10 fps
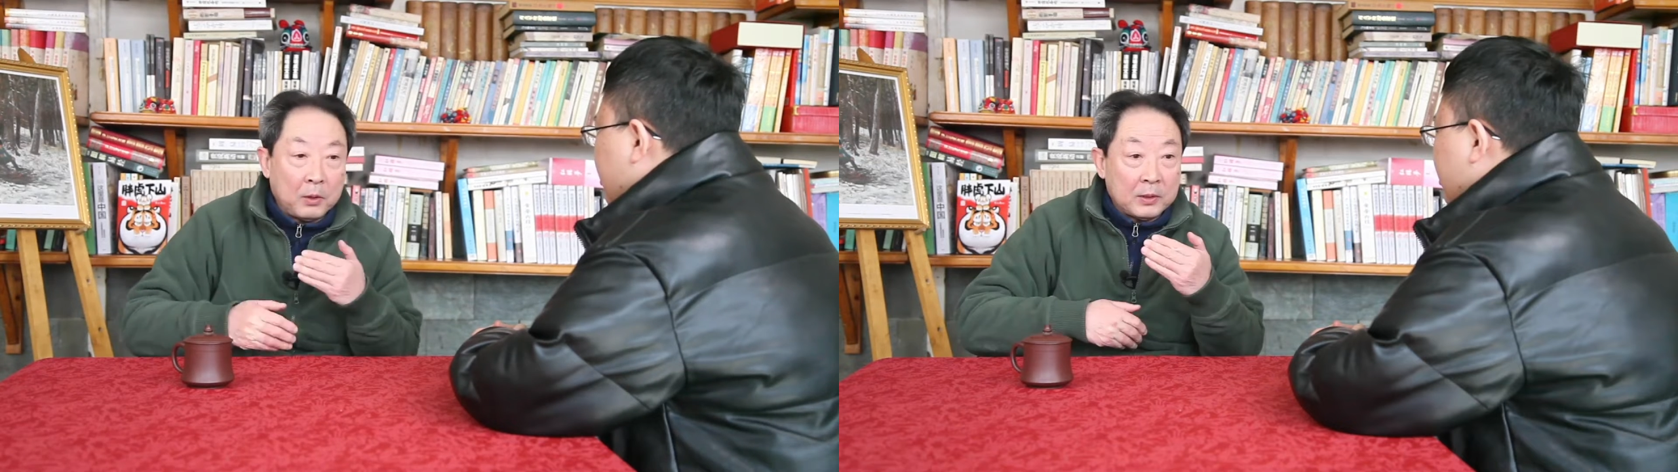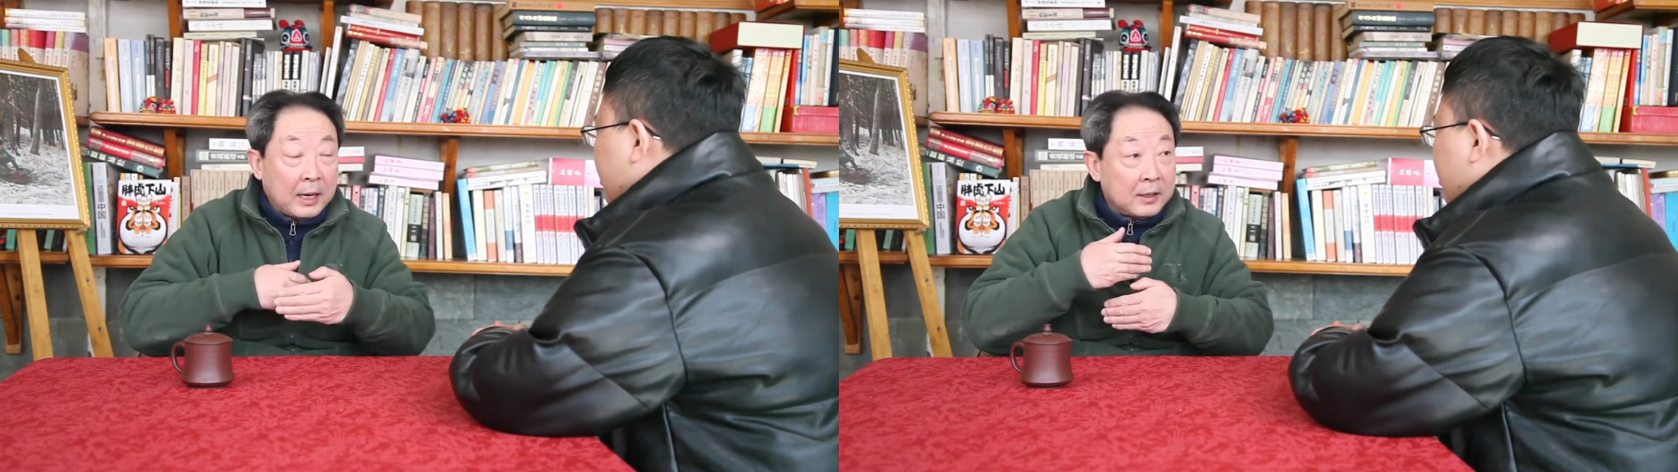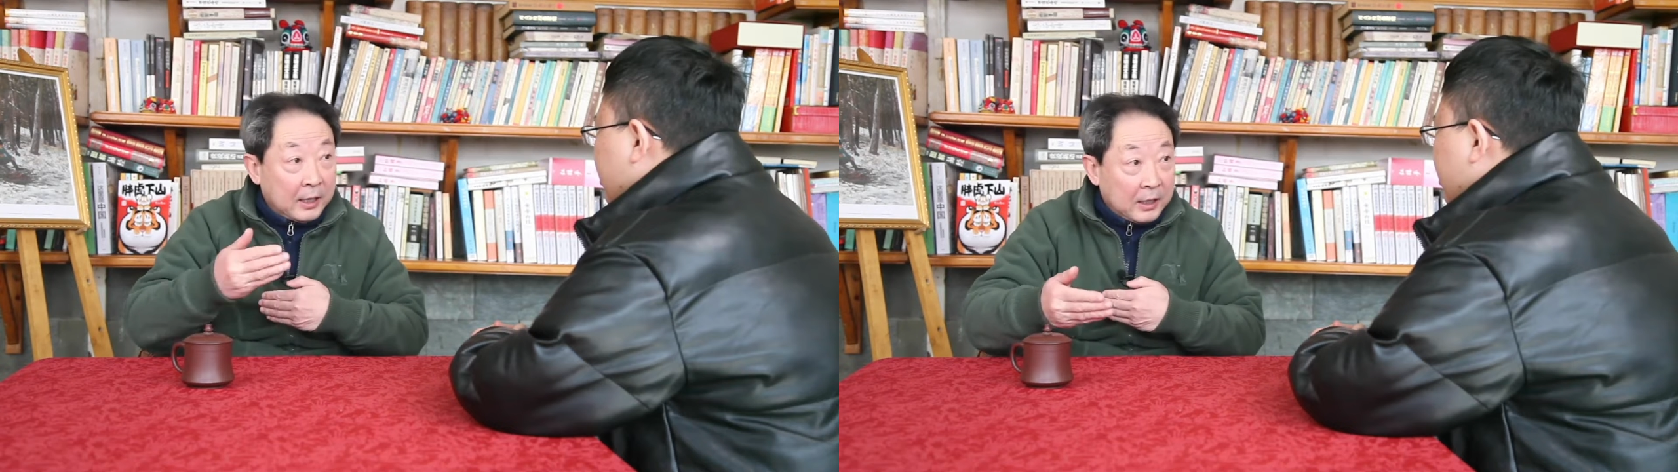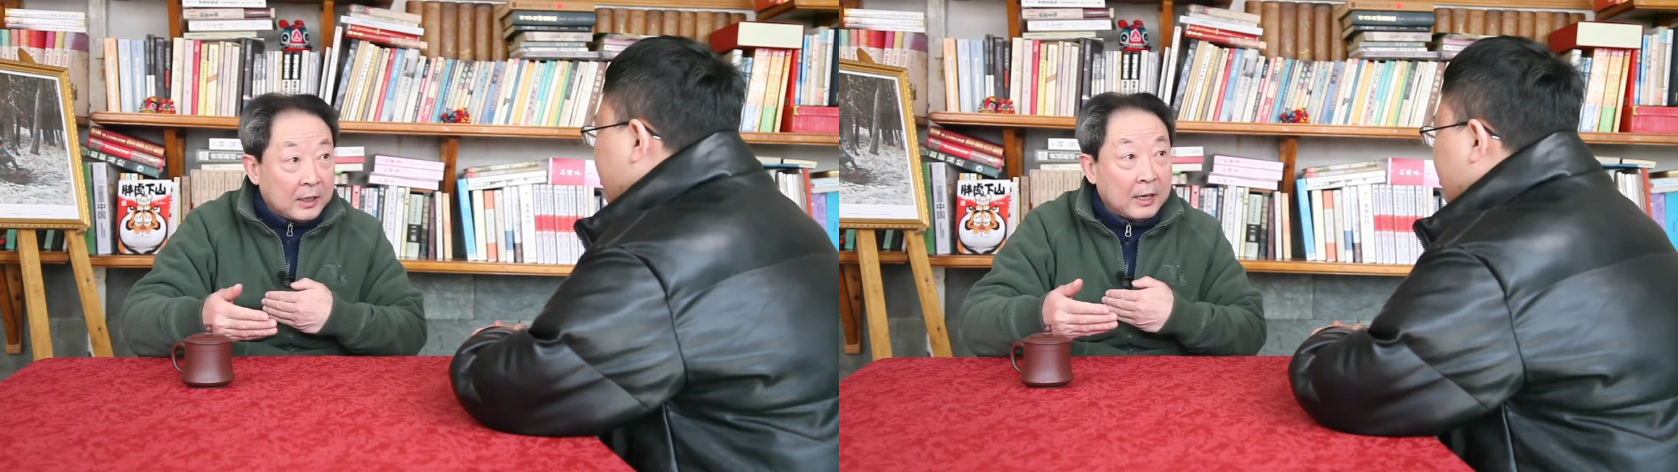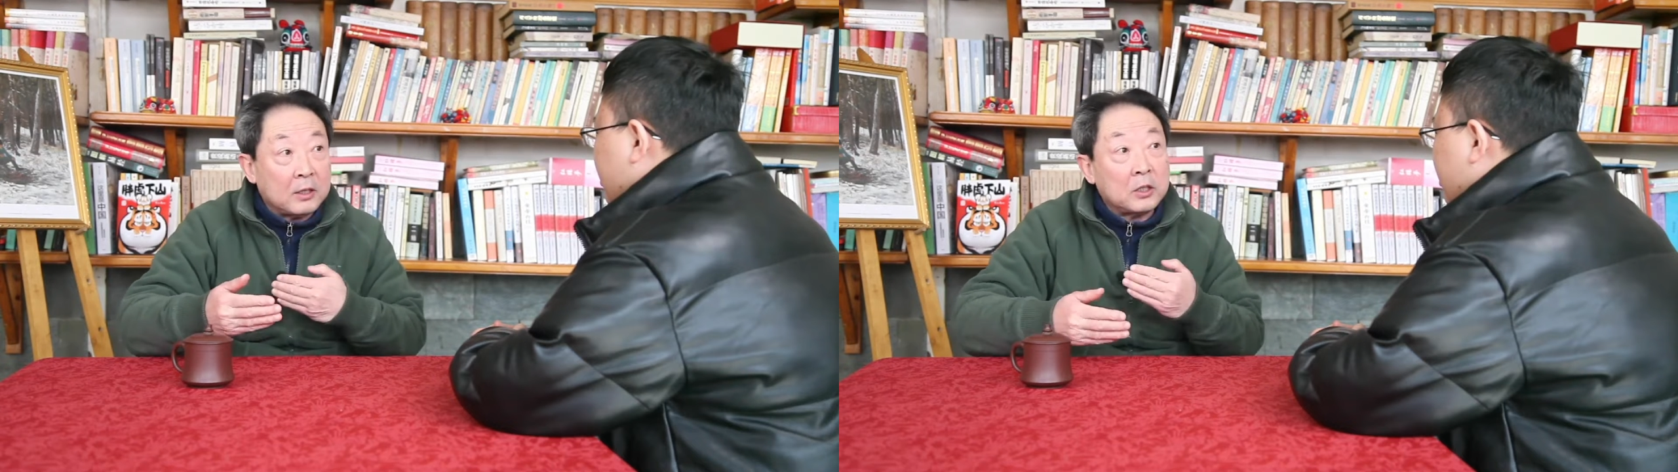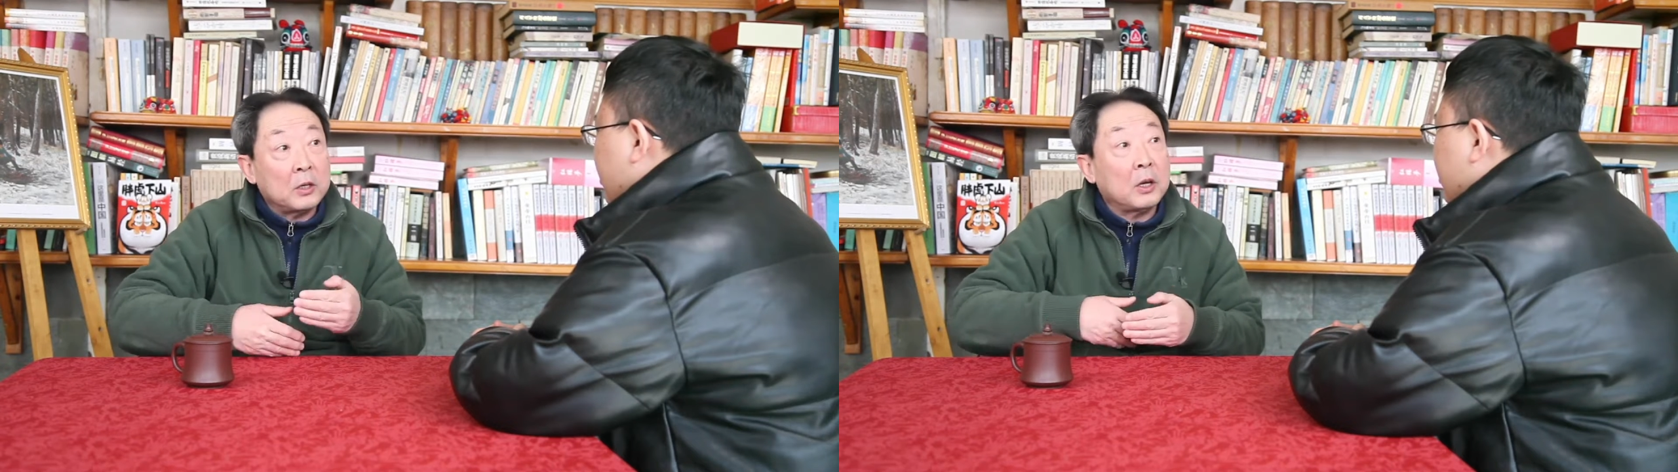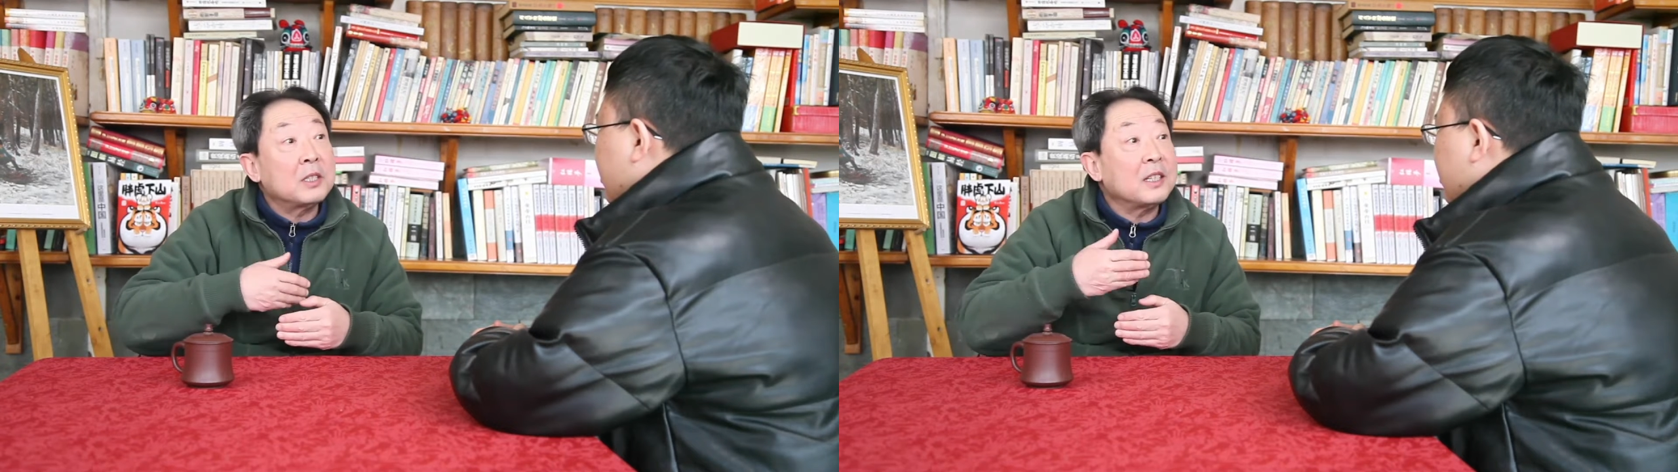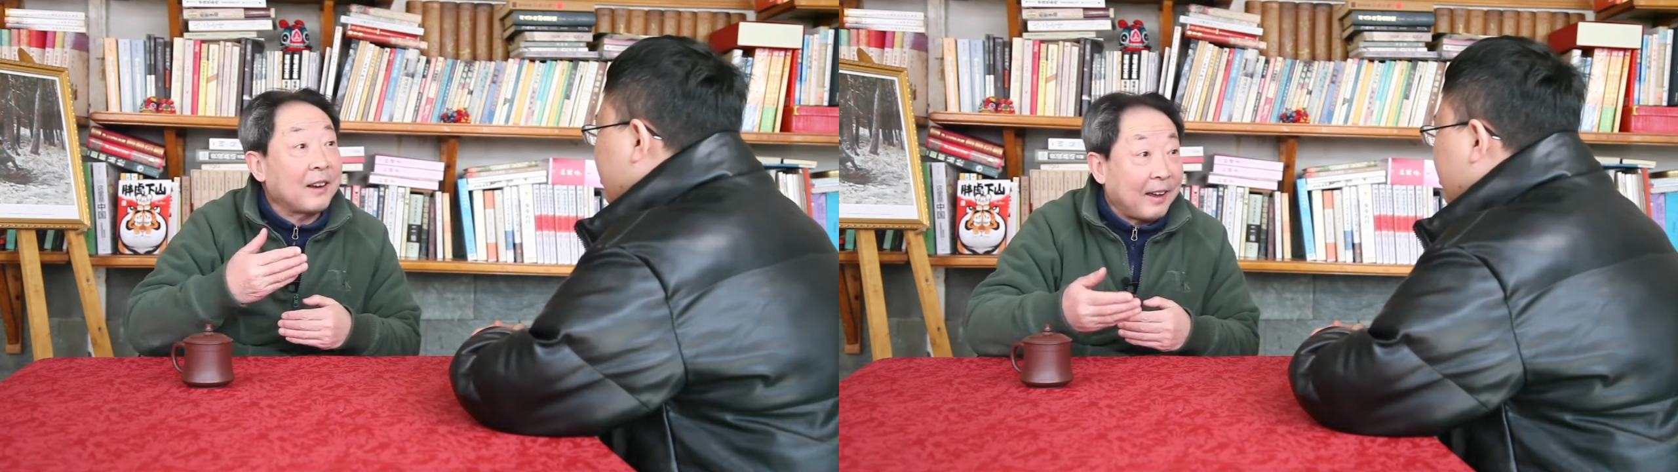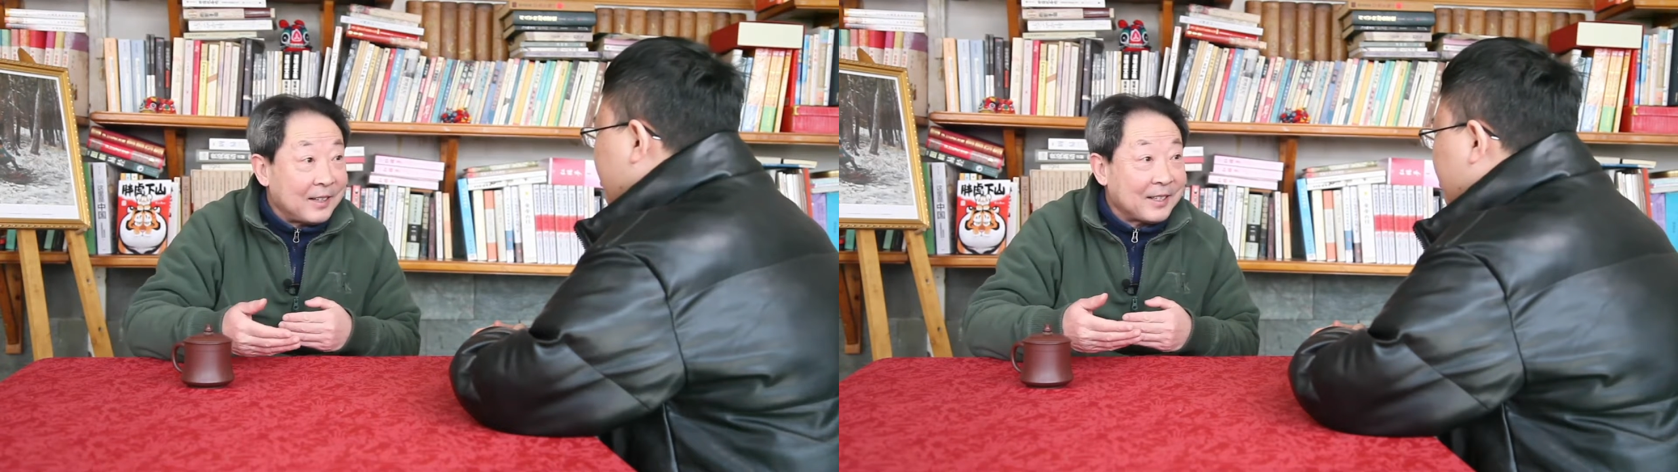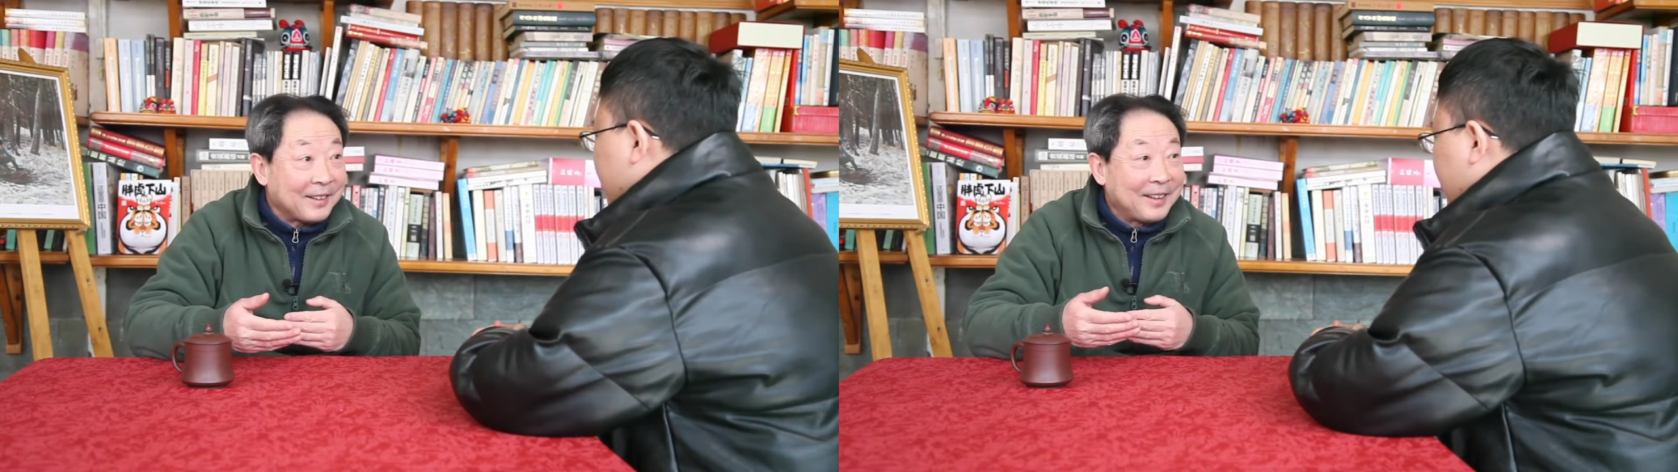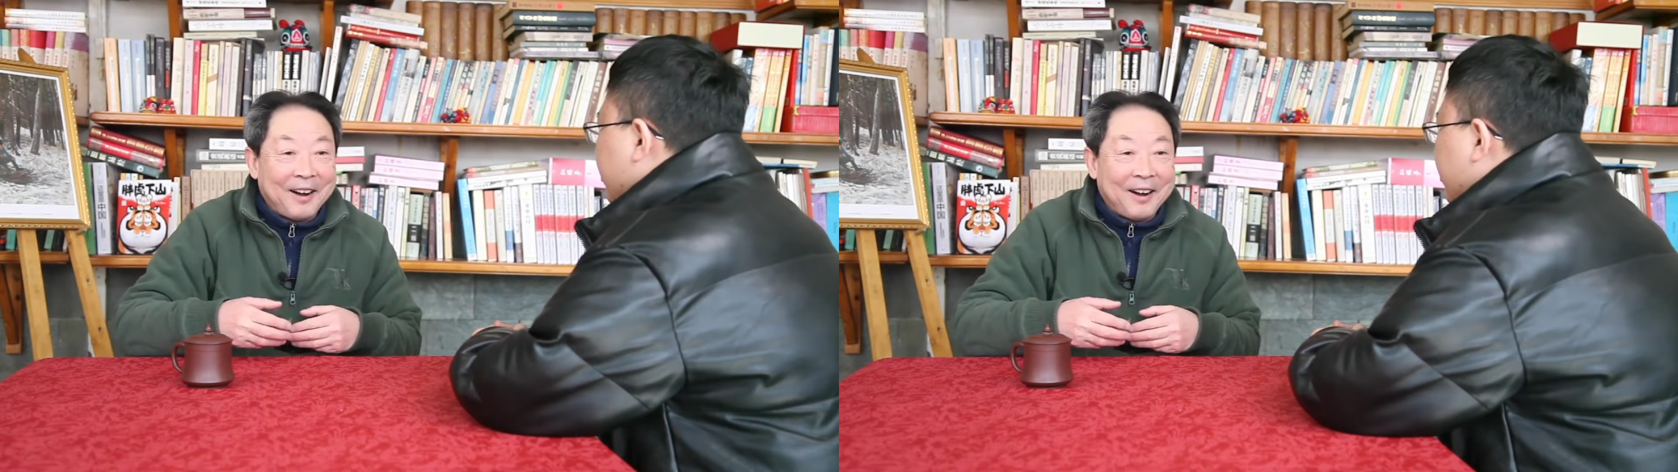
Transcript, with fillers: 比如在这一天的时候要祭雷神，